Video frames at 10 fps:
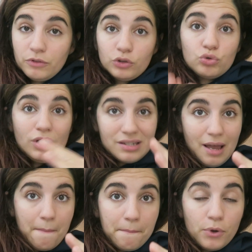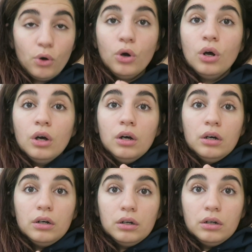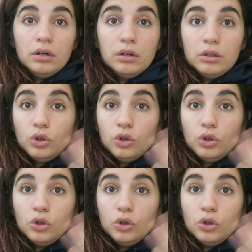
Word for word: Faccio un esempio, uh,